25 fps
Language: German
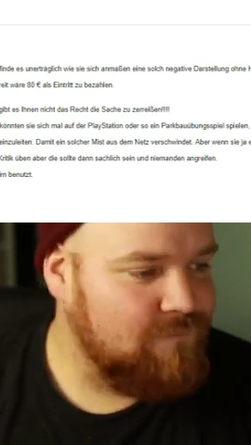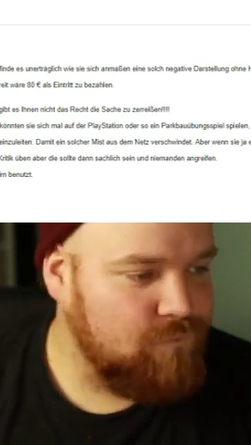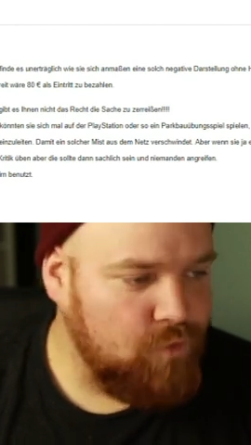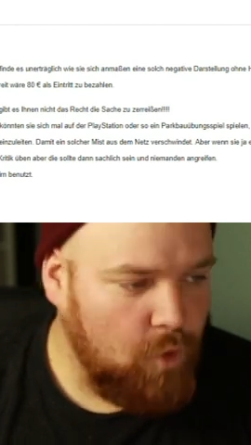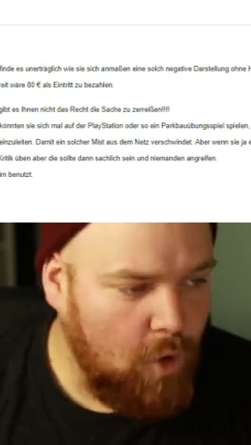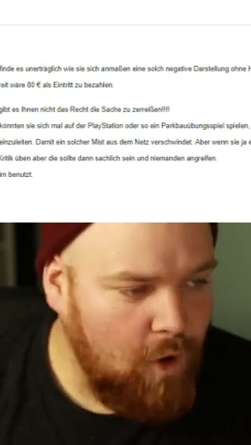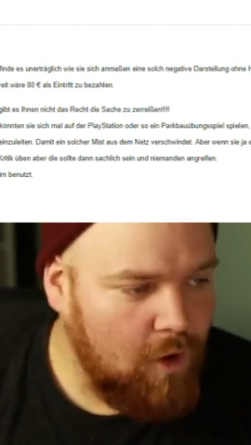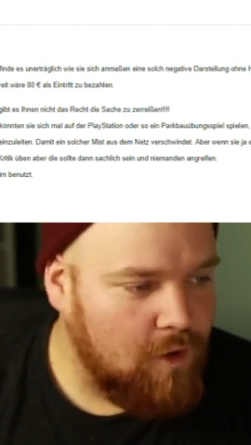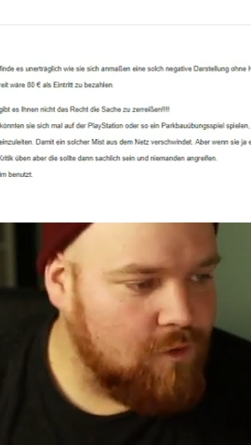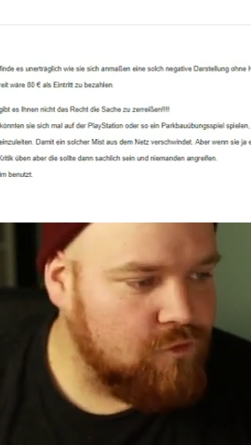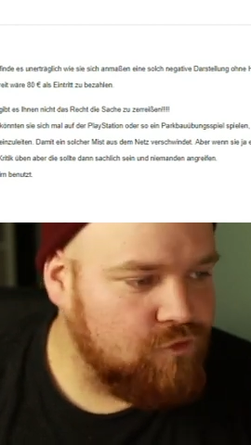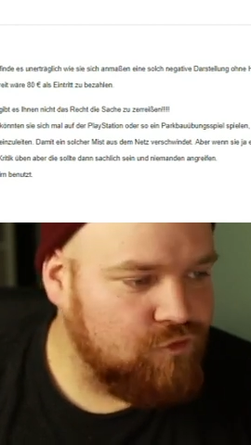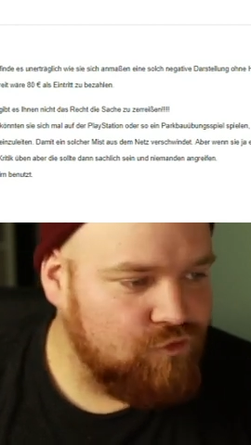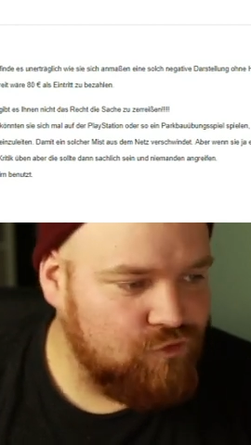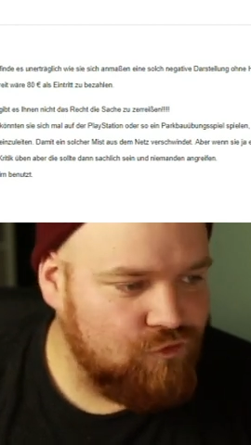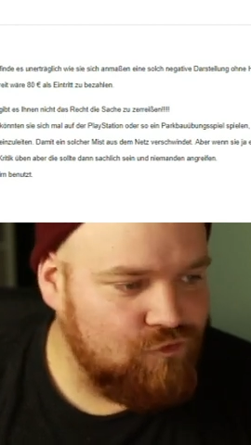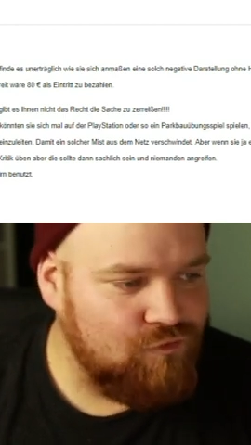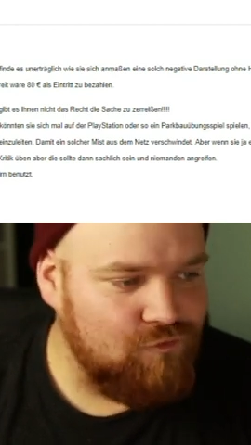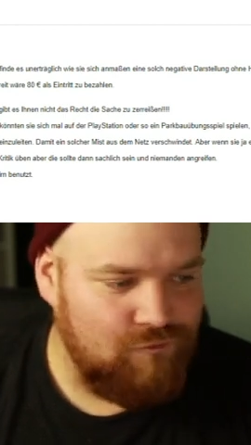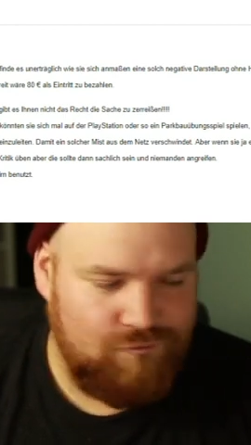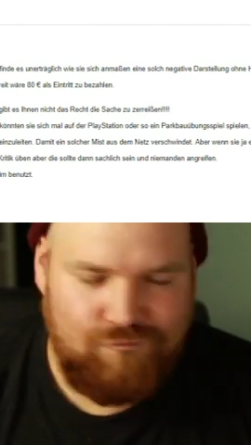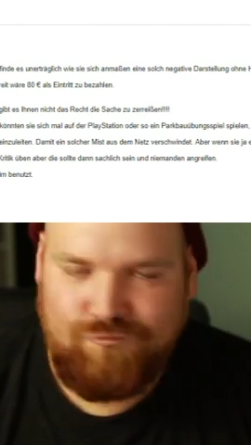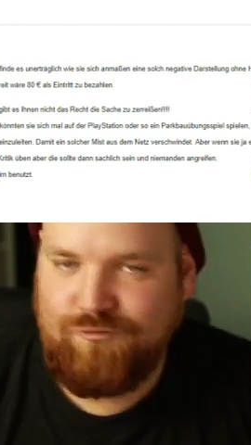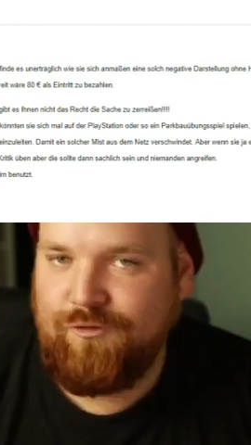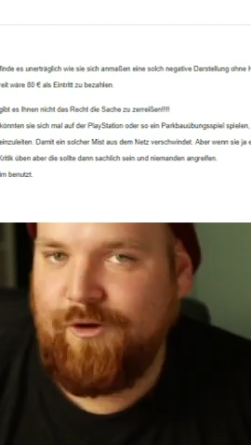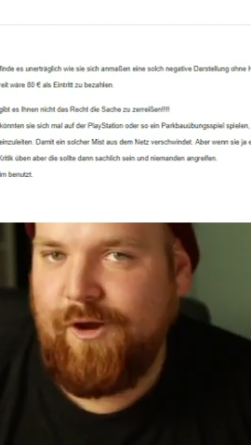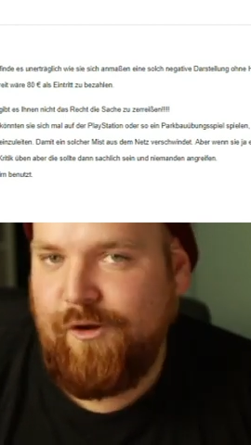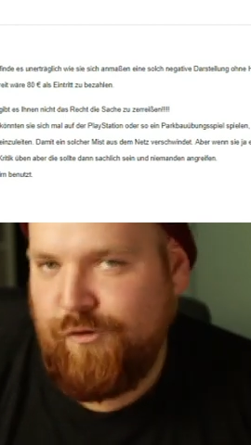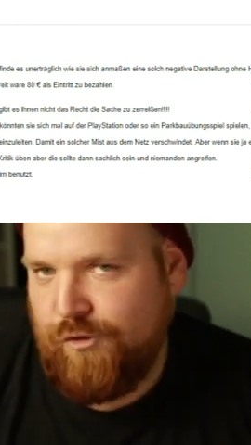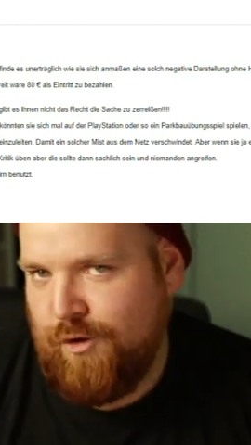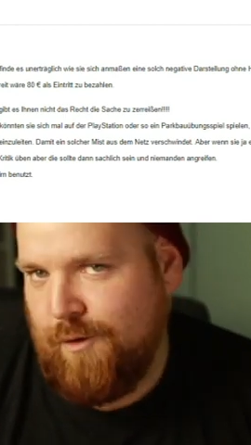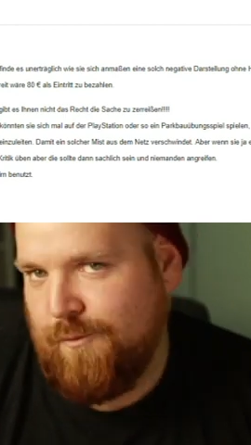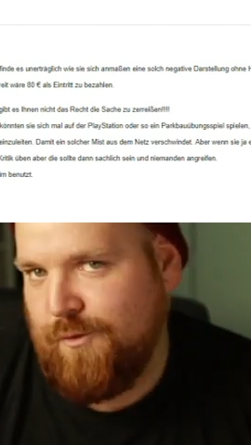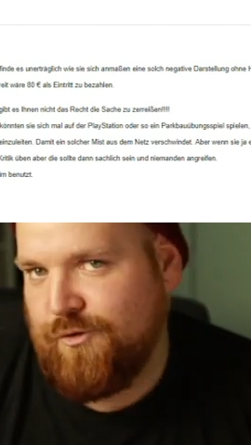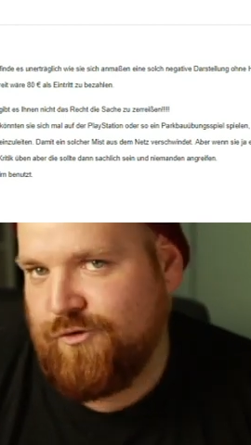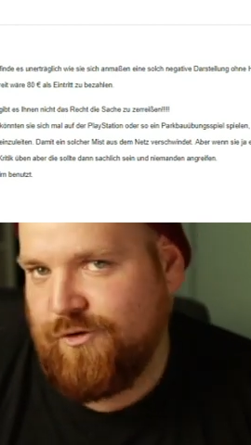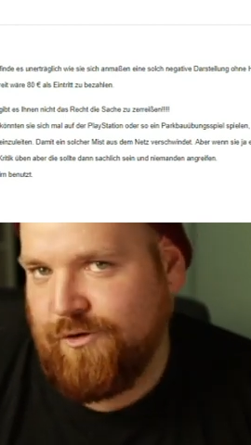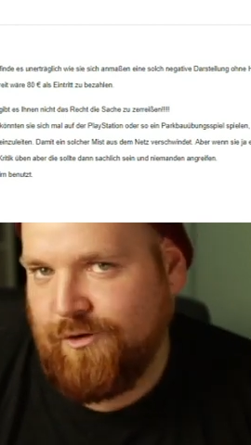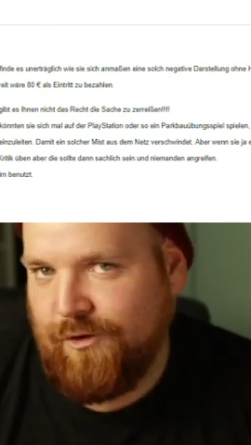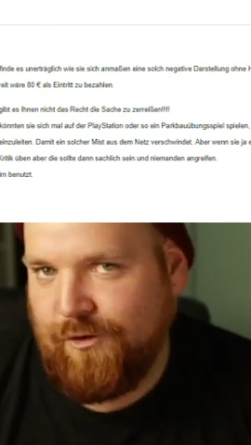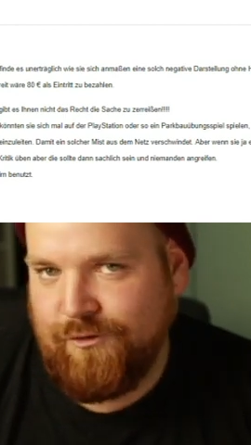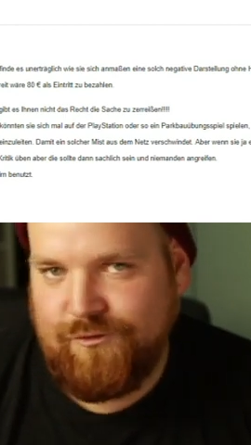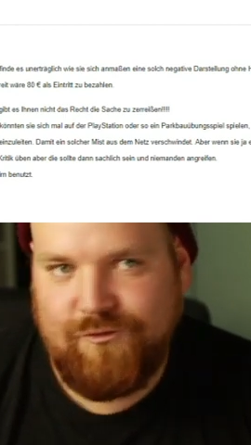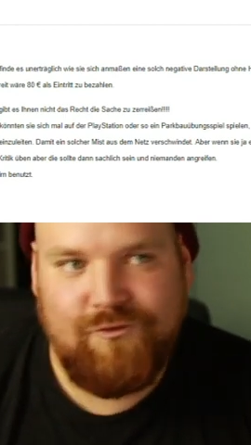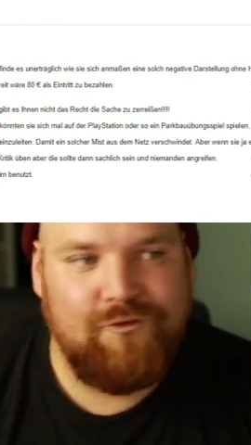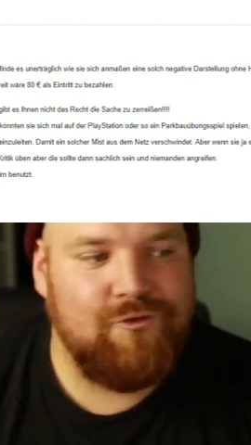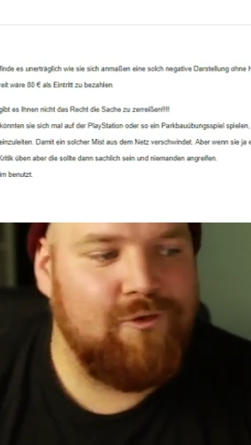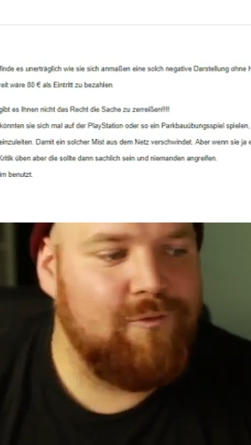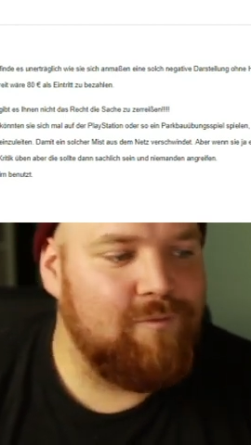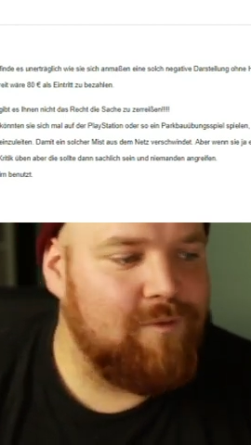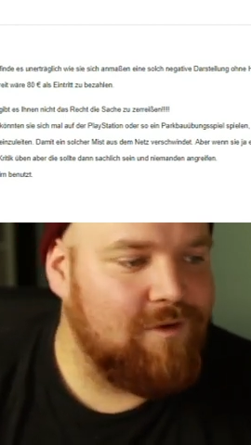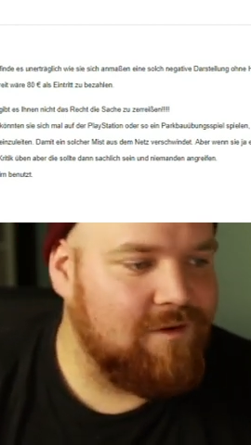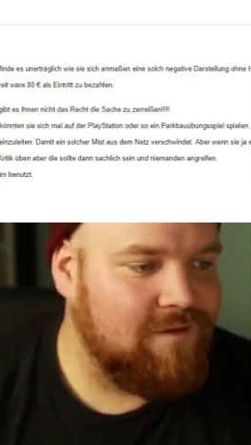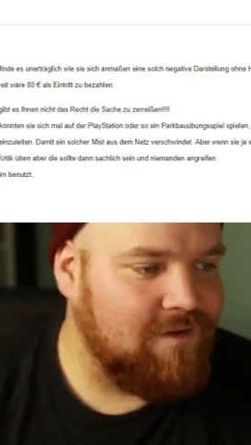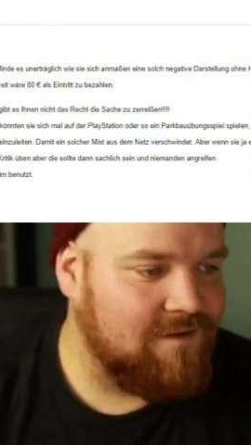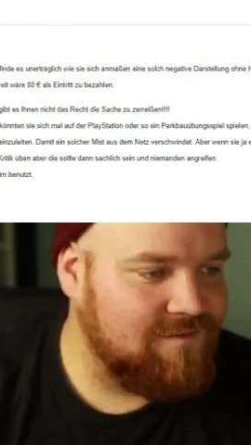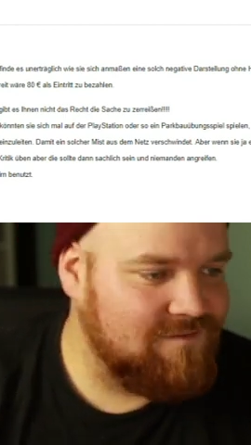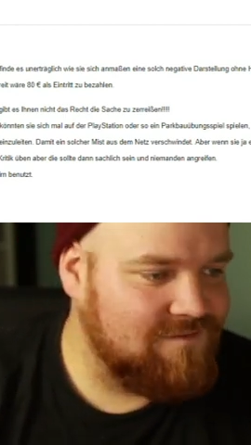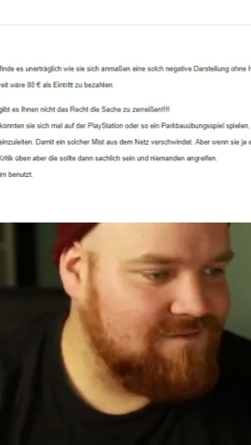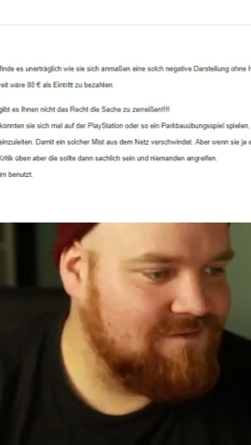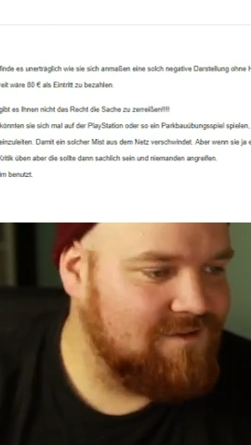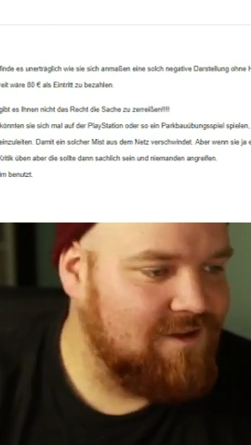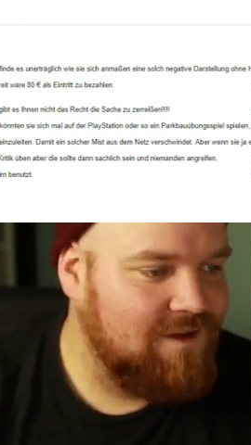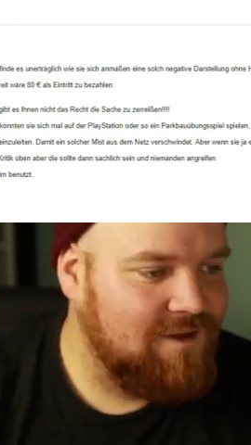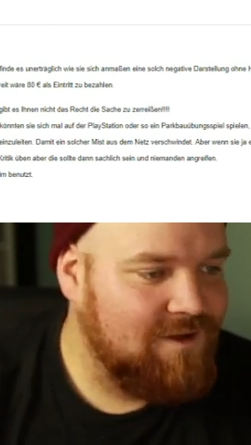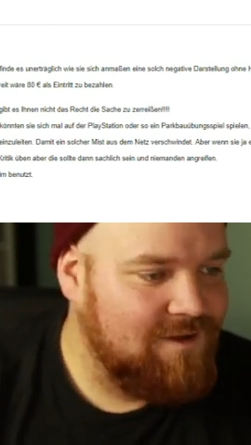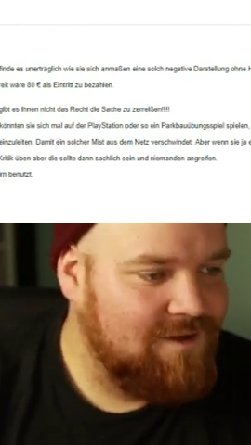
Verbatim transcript: Ja, ich Red doch mit den Leuten drüber, dass.